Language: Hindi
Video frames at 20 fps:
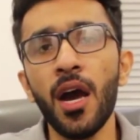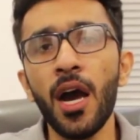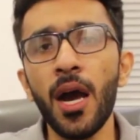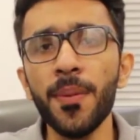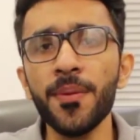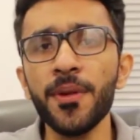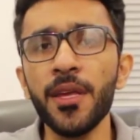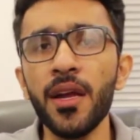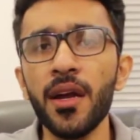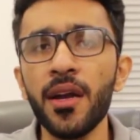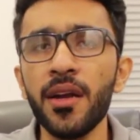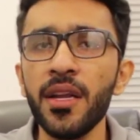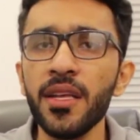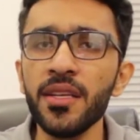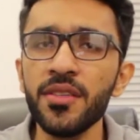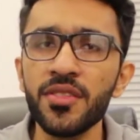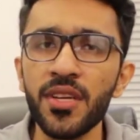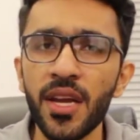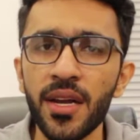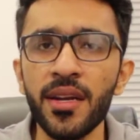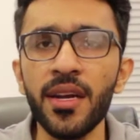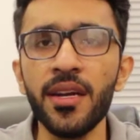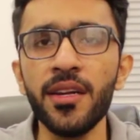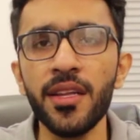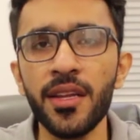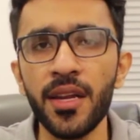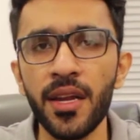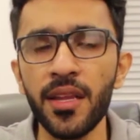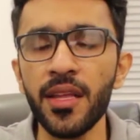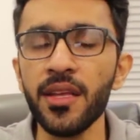आपकी अर्निंग स्टेगनेंट
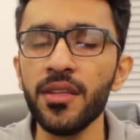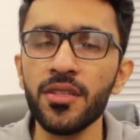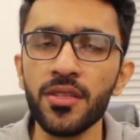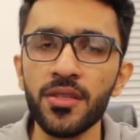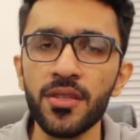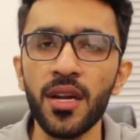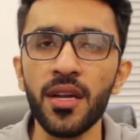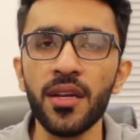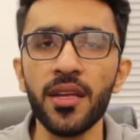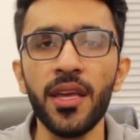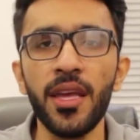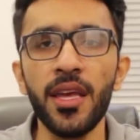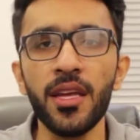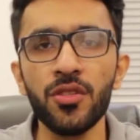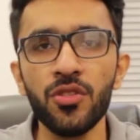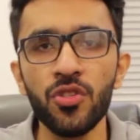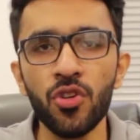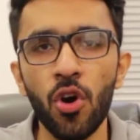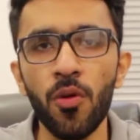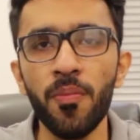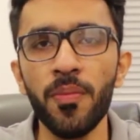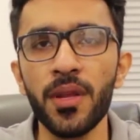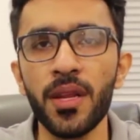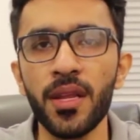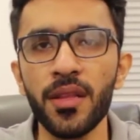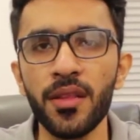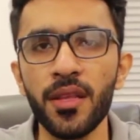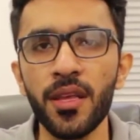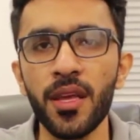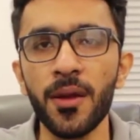ही रहनी है जिस तरह के एक जॉब में
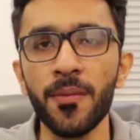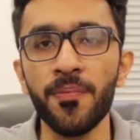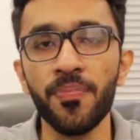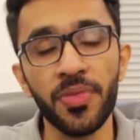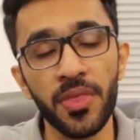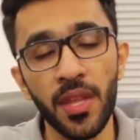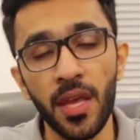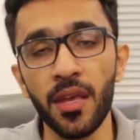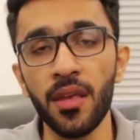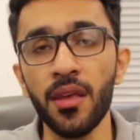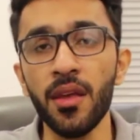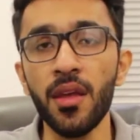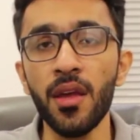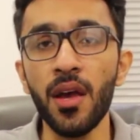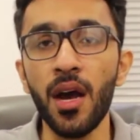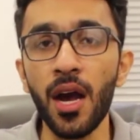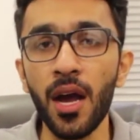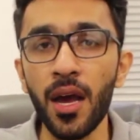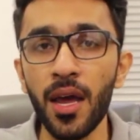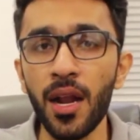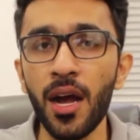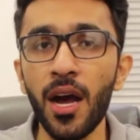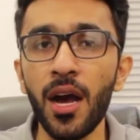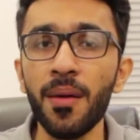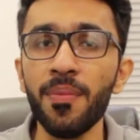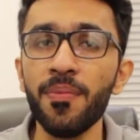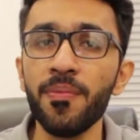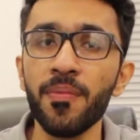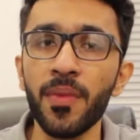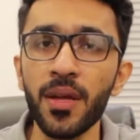रहती है नहीं अगर
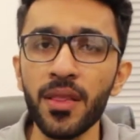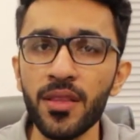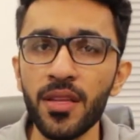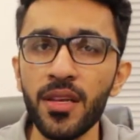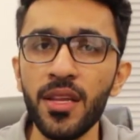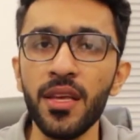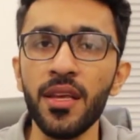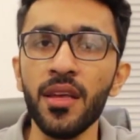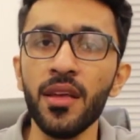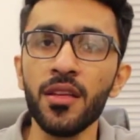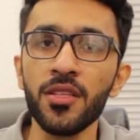आप मंथली